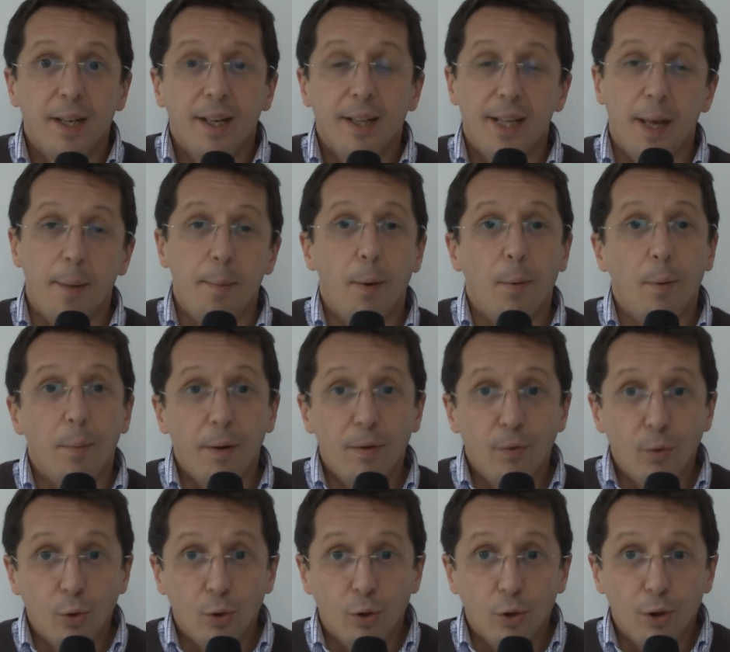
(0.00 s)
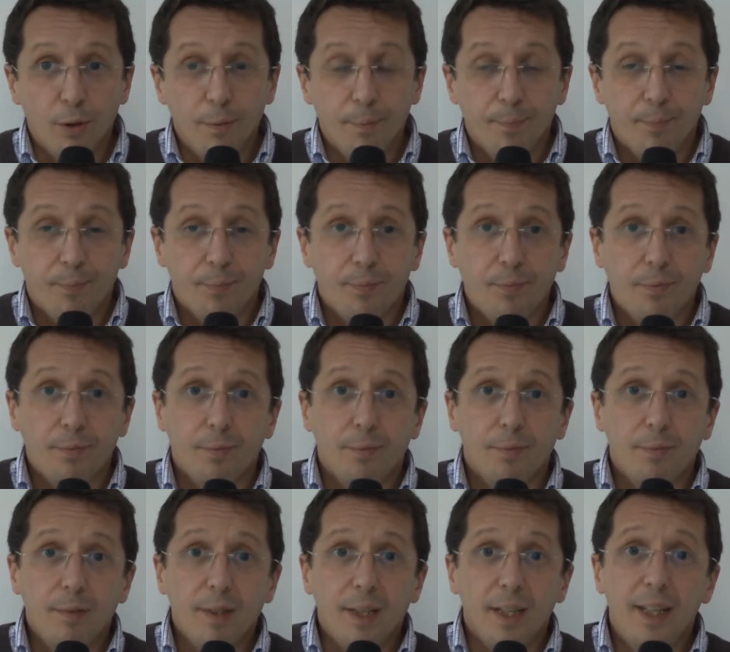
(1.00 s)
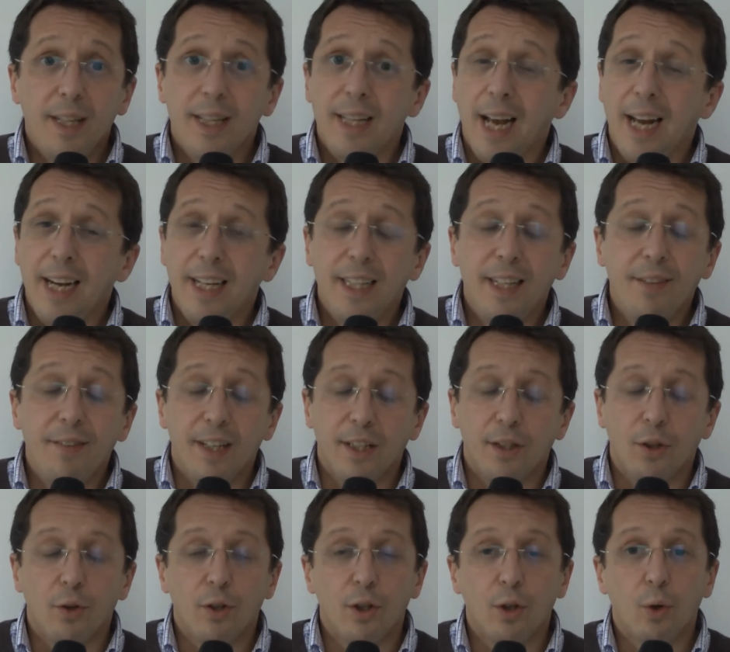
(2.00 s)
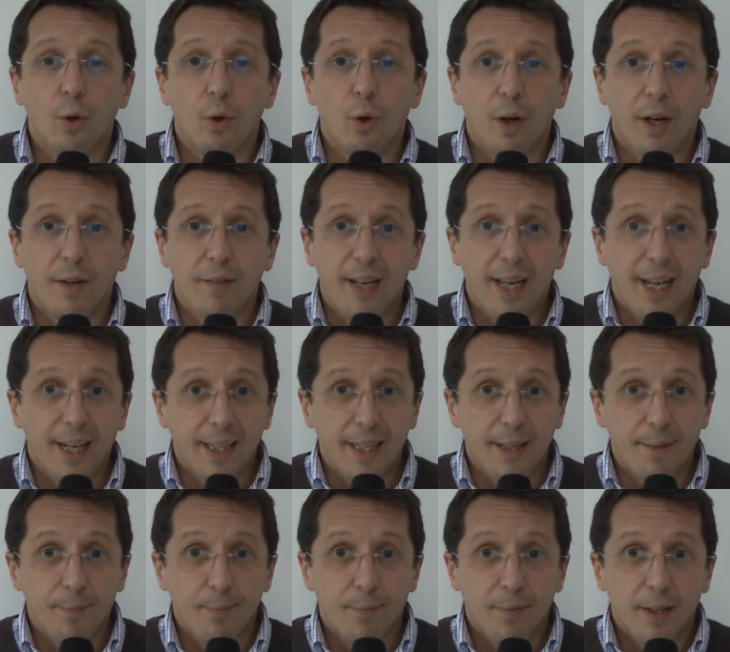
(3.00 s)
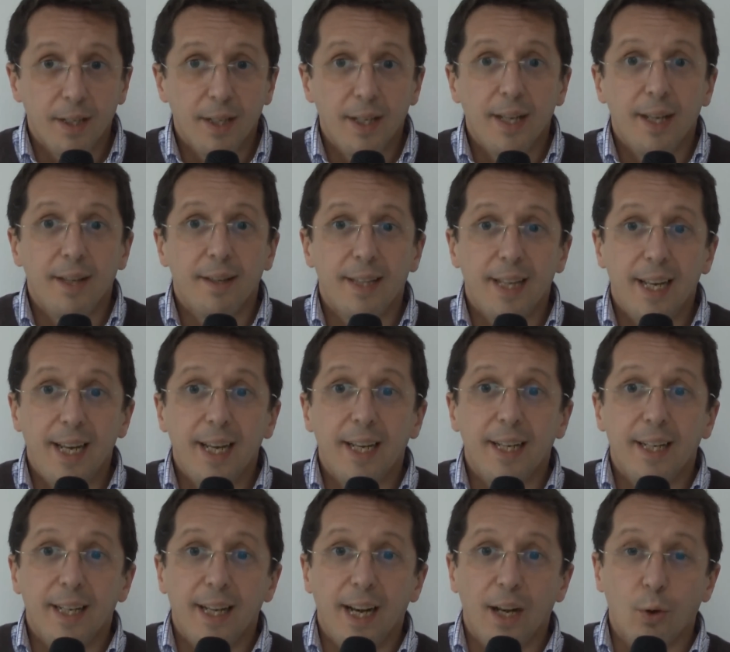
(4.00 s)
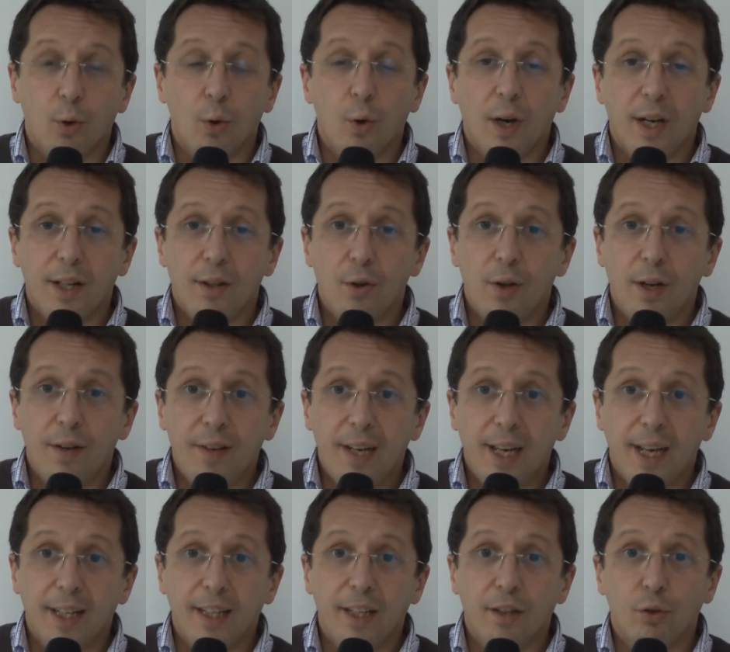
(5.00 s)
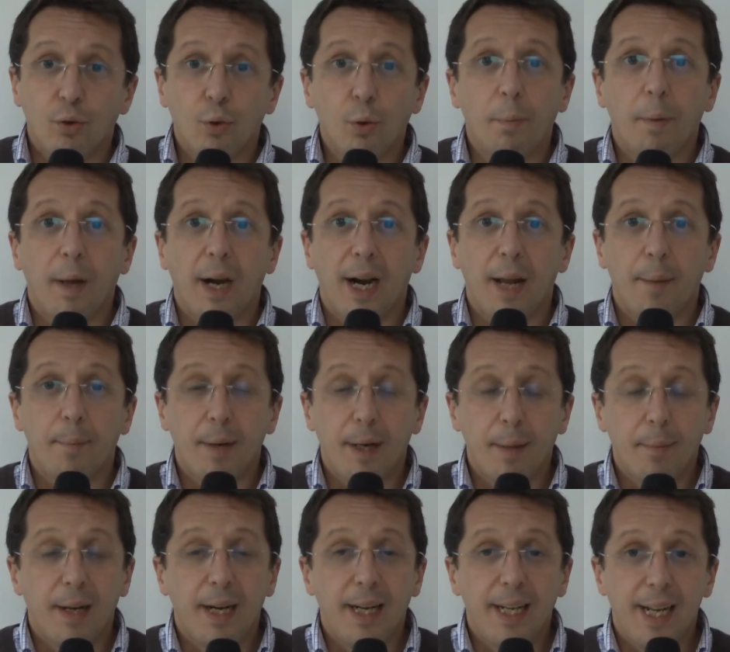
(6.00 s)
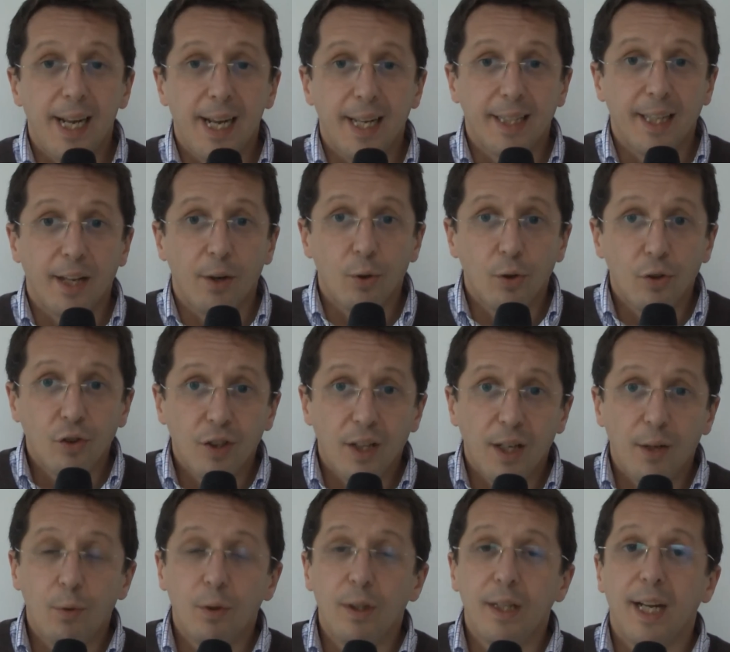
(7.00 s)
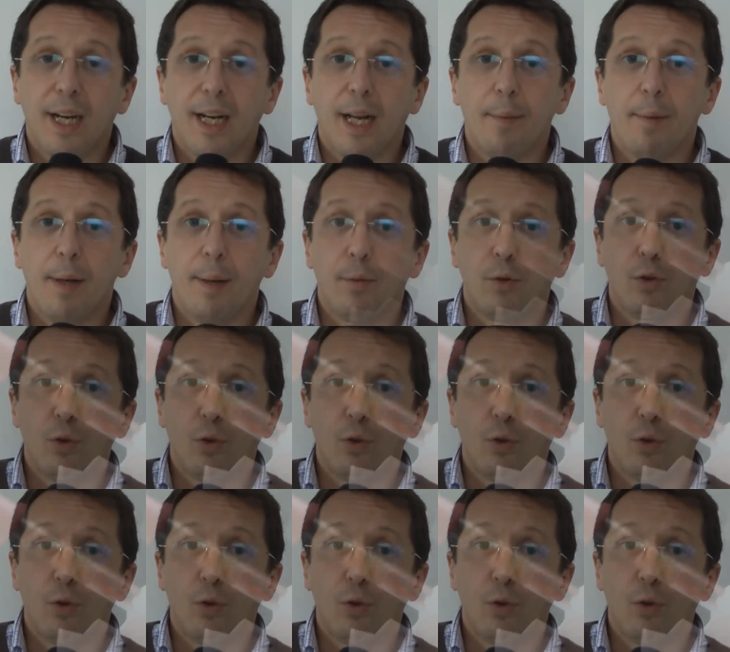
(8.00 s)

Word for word: Se abbiamo bevuto, i sali diventano di colore verde. Se la colorazione verde supera la prima lineetta rossa vuol dire che abbiamo